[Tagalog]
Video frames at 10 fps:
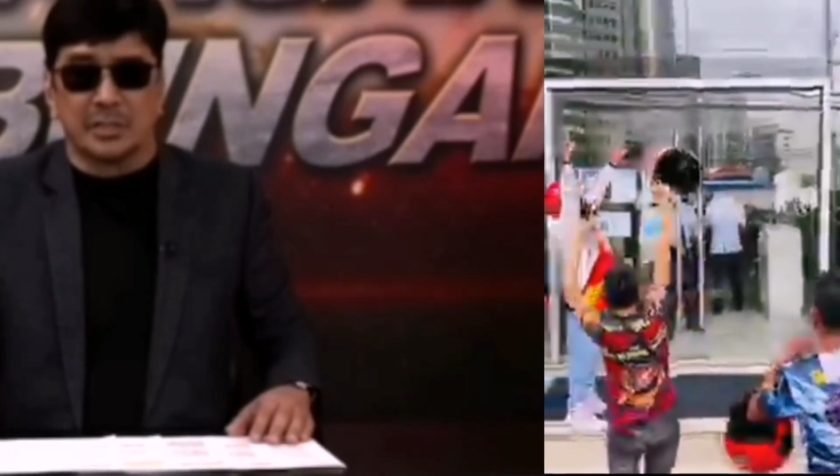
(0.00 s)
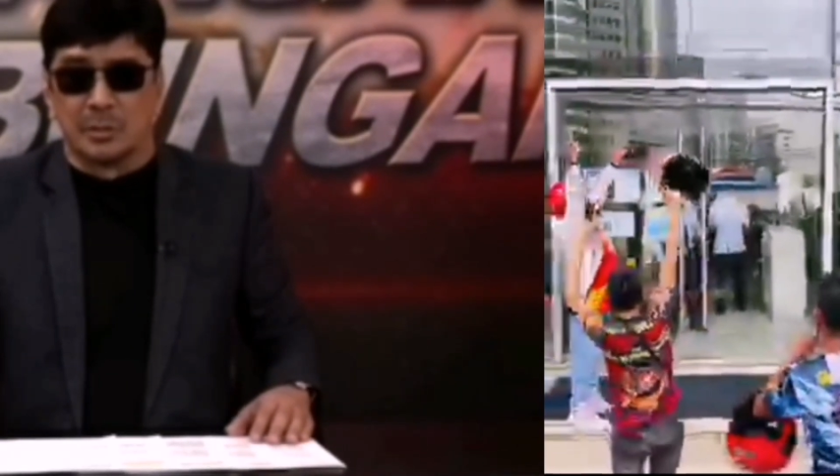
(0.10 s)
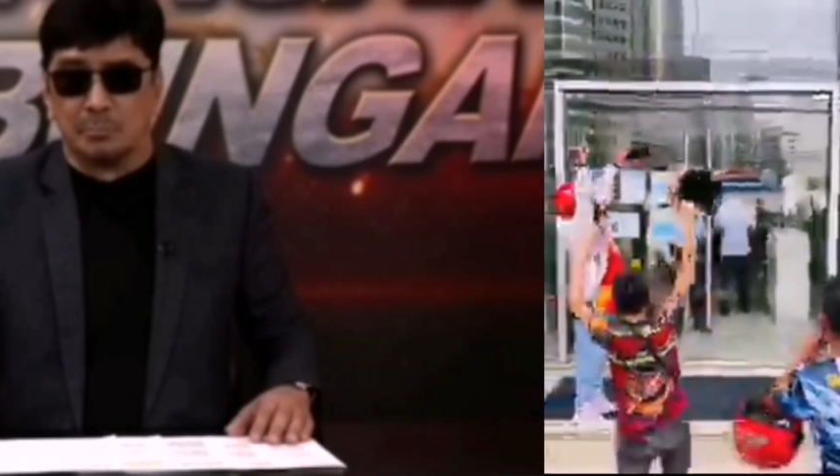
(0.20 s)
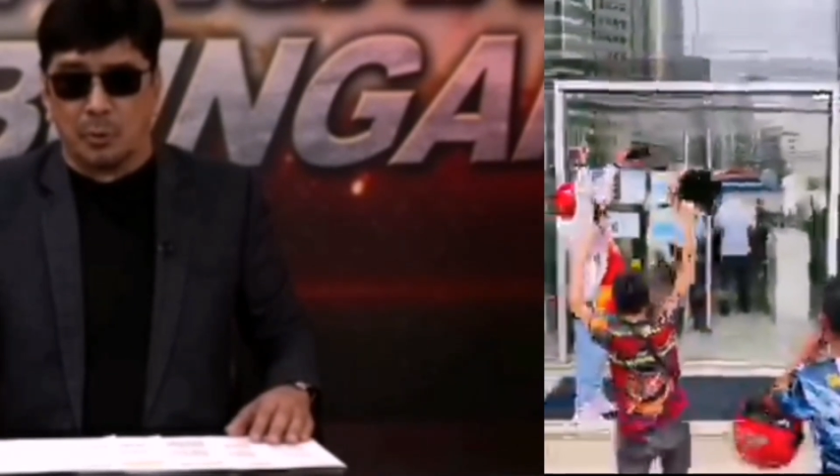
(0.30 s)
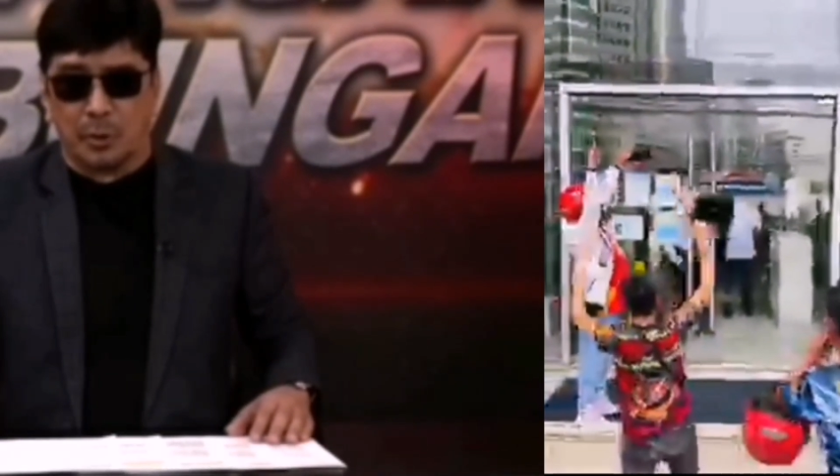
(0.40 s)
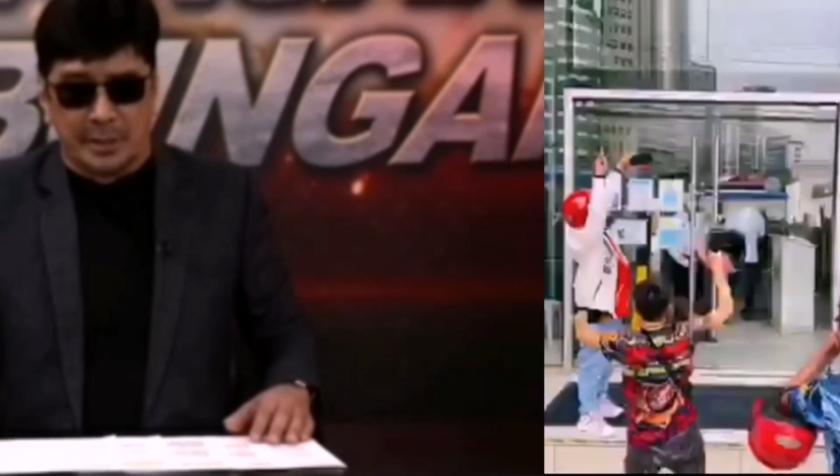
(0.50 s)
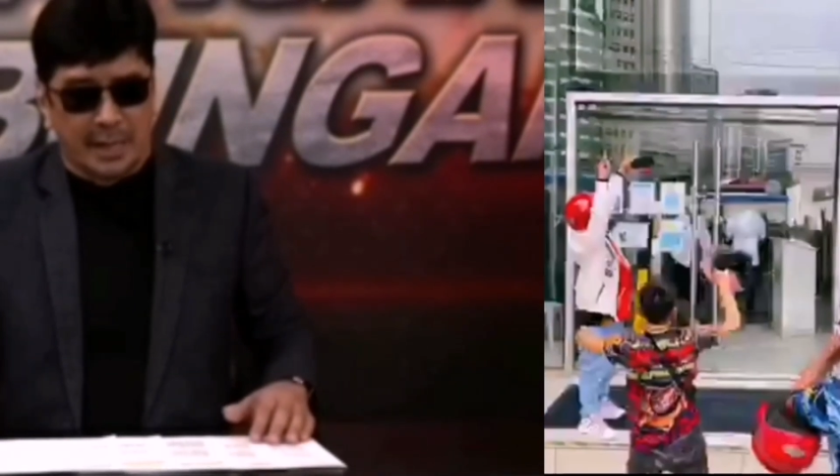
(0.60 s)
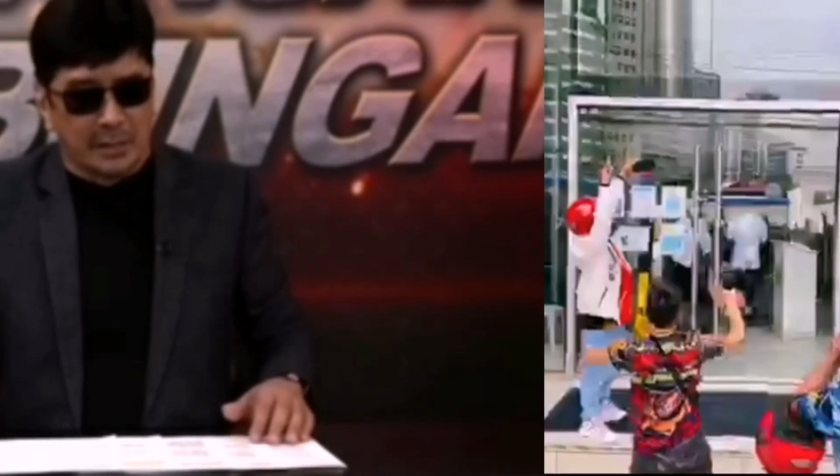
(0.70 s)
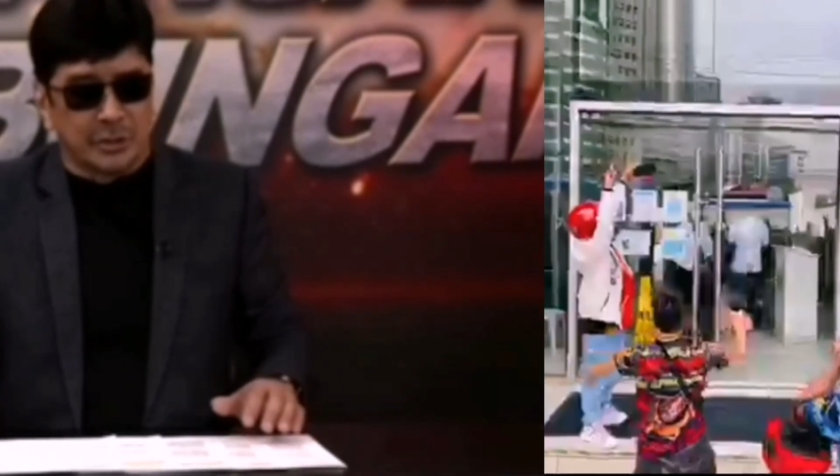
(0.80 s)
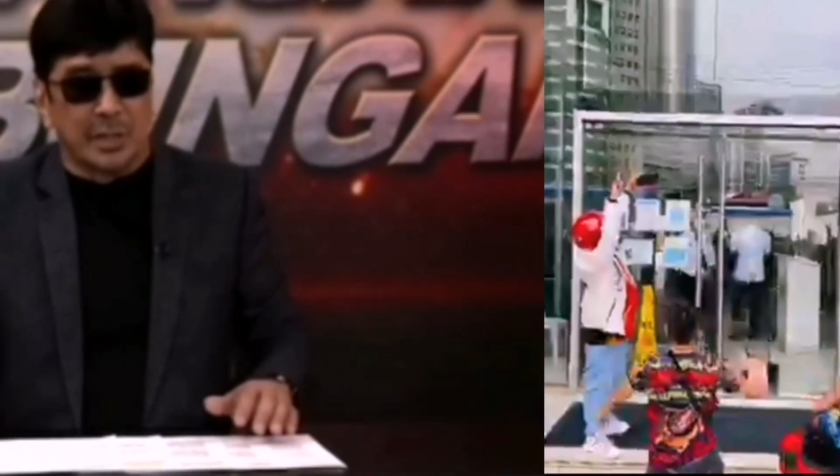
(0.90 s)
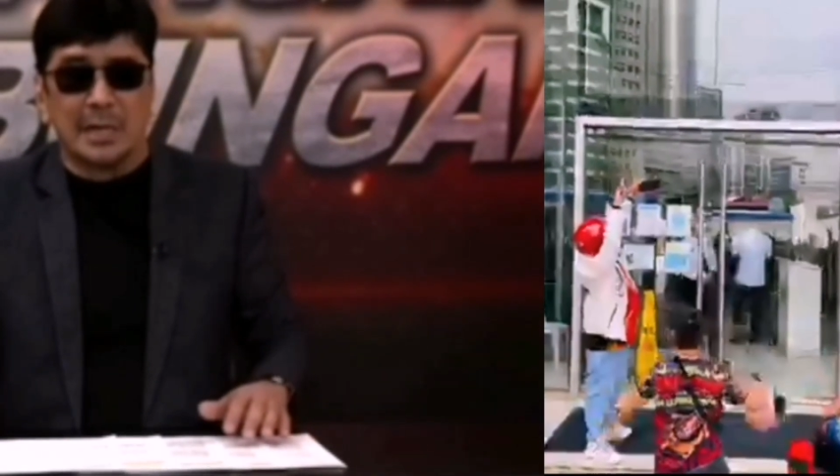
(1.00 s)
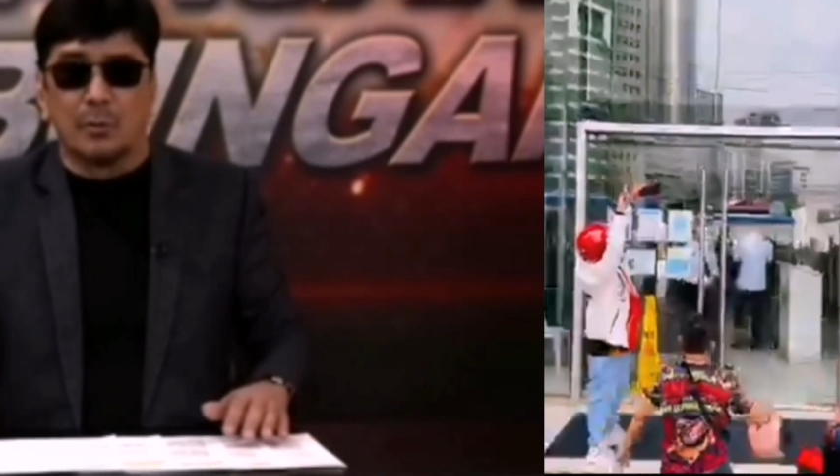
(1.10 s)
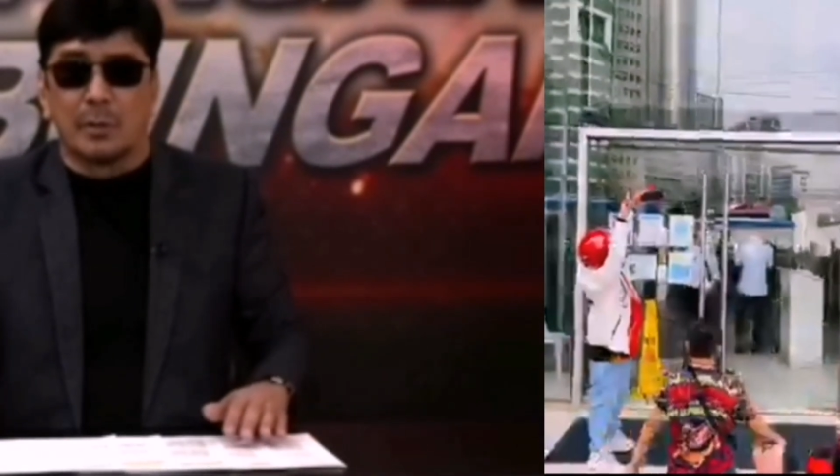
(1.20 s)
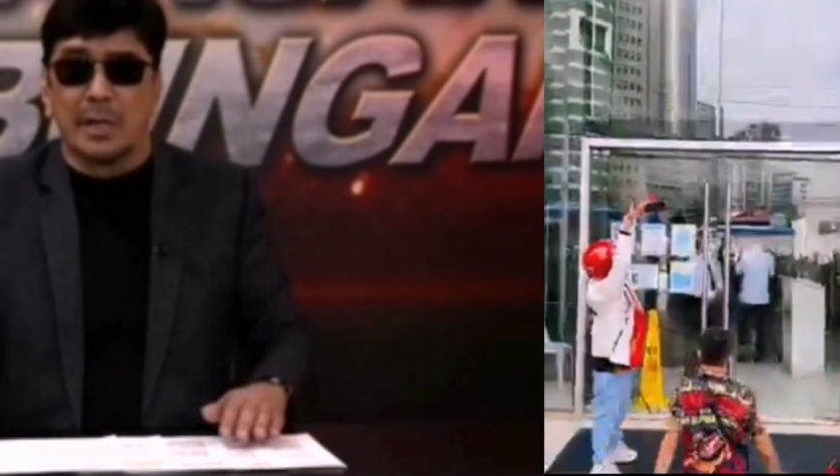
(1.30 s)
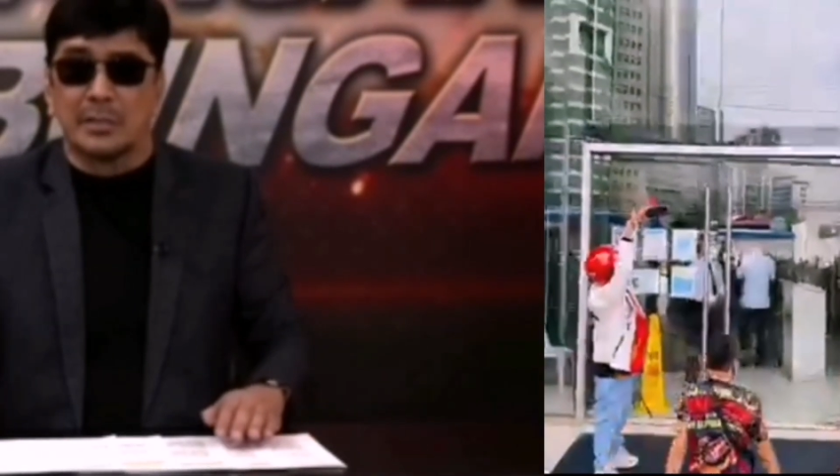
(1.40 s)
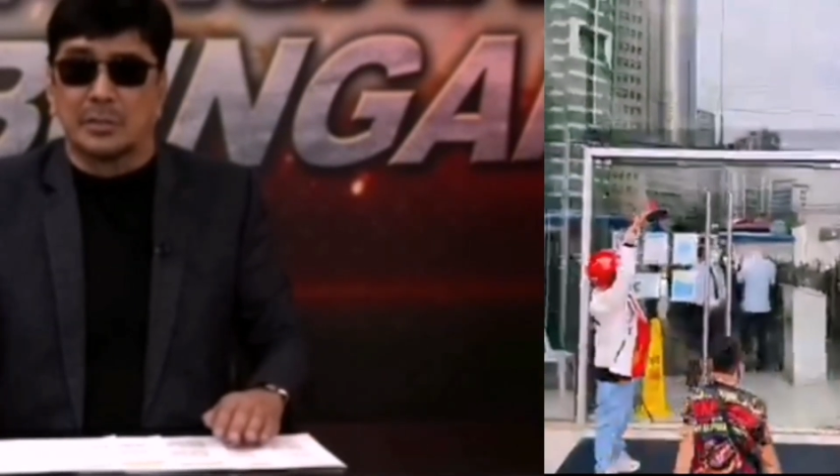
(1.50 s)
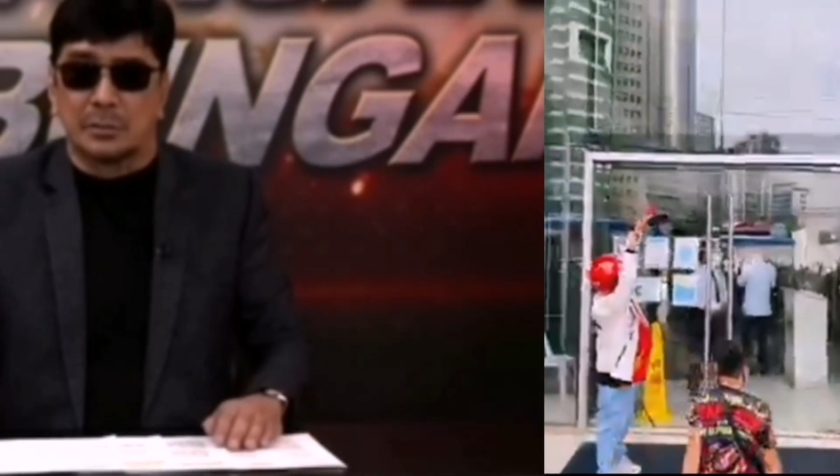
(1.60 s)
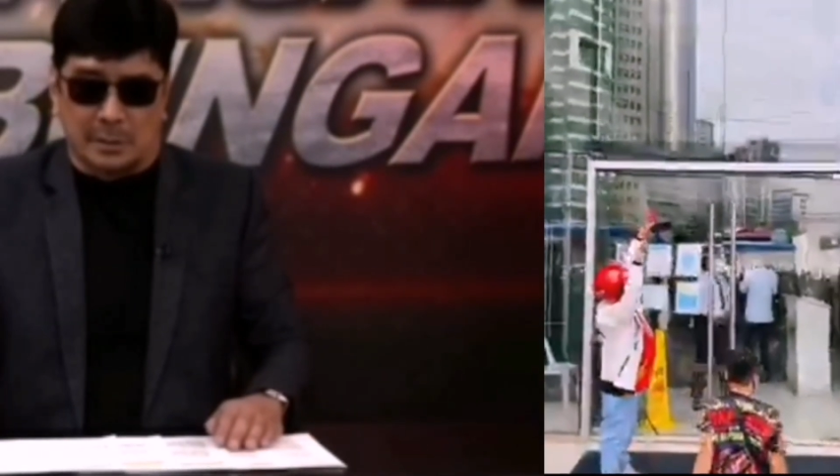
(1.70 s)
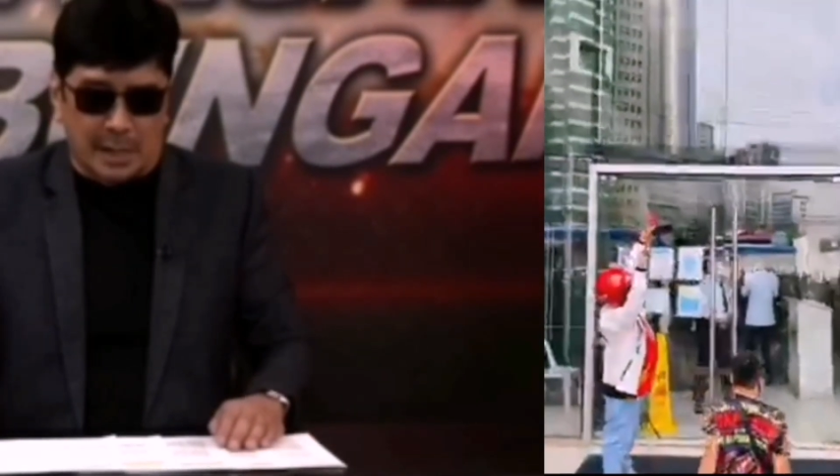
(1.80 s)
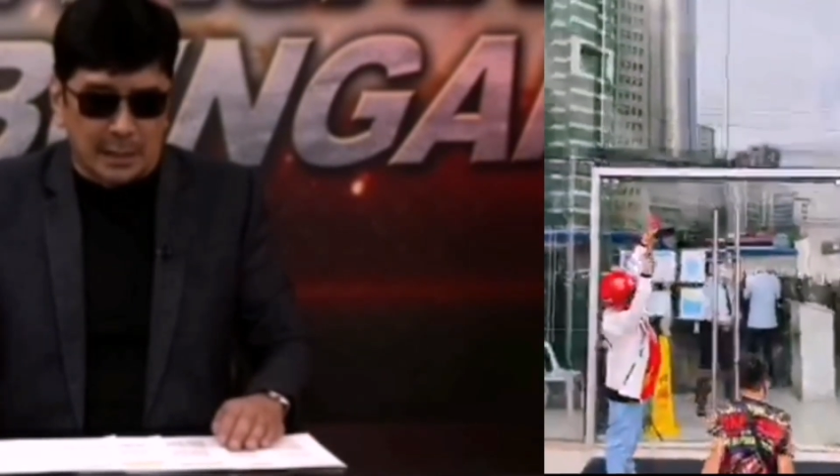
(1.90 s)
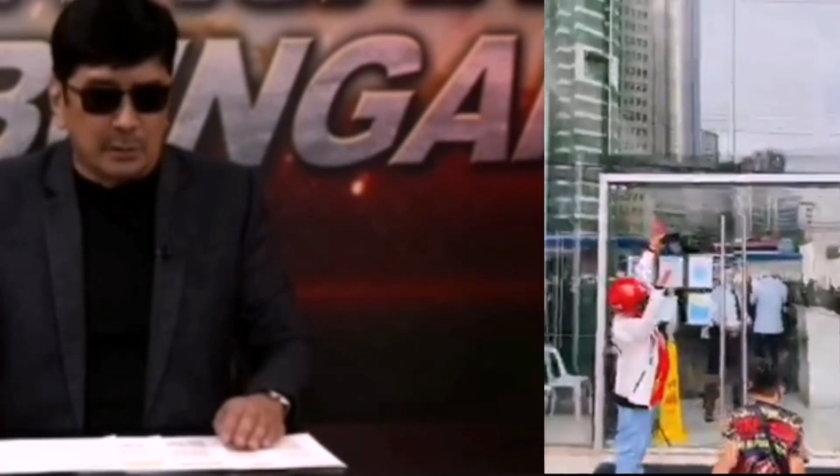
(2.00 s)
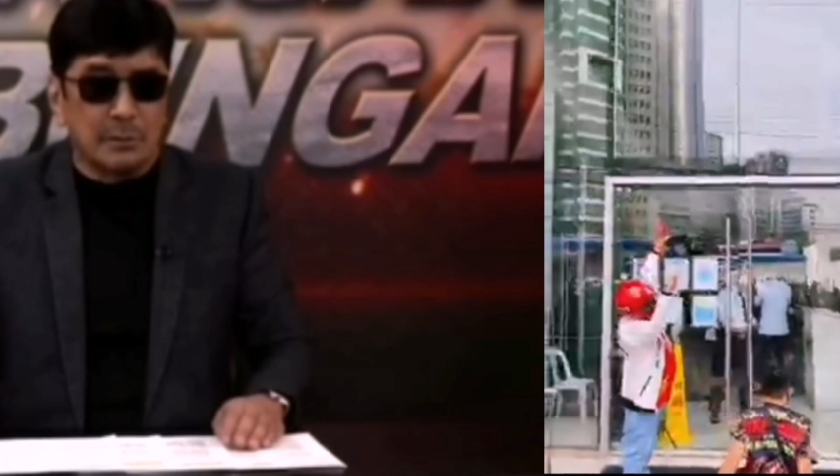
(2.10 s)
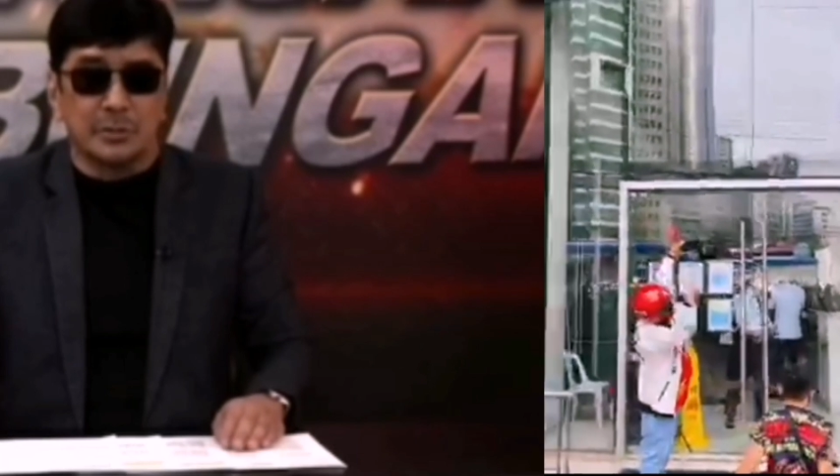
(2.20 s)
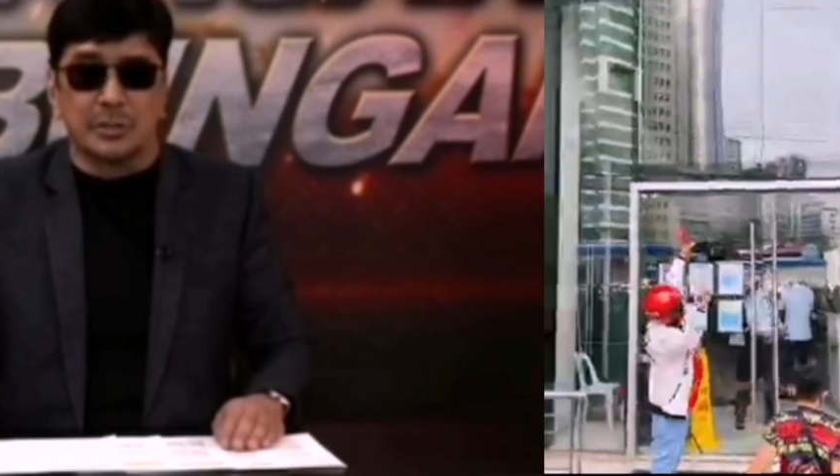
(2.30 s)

at sa board dahil sila daw rehistrado